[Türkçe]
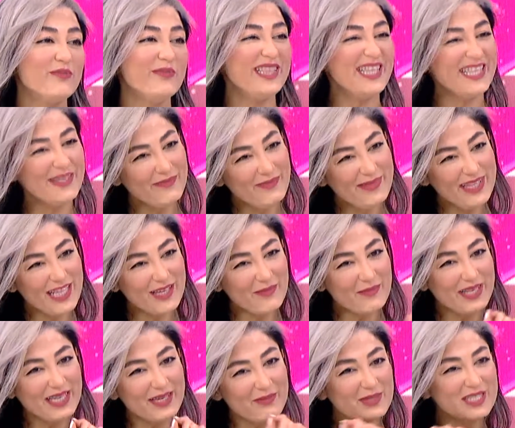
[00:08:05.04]
Minik,
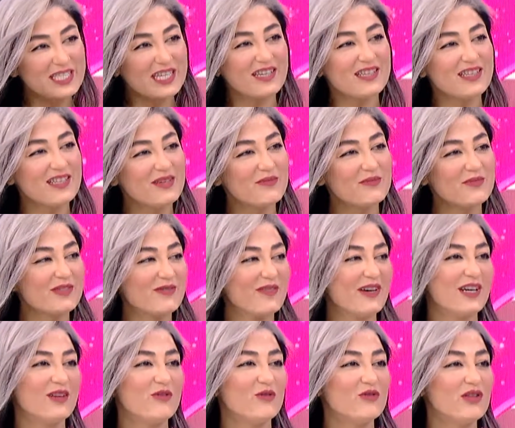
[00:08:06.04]
minik minik bıçaklarımız
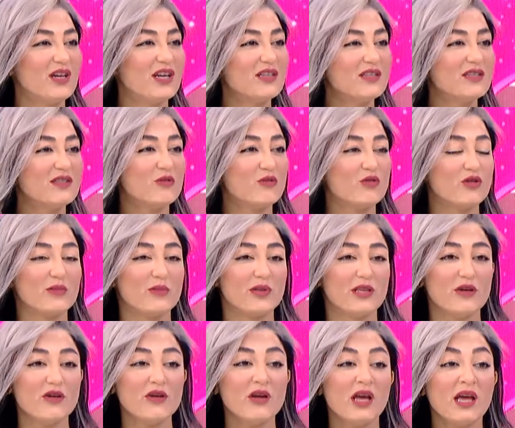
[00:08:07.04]
var. Onlarla da
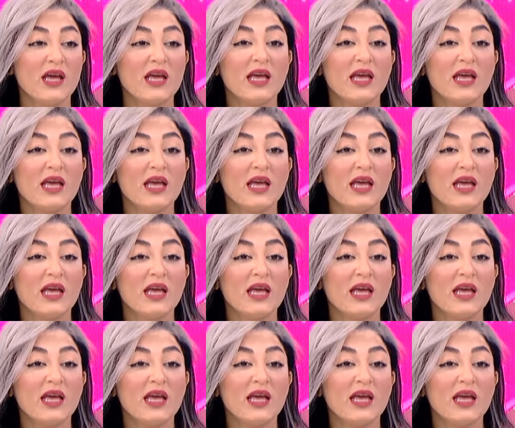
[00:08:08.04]
olabiliyor.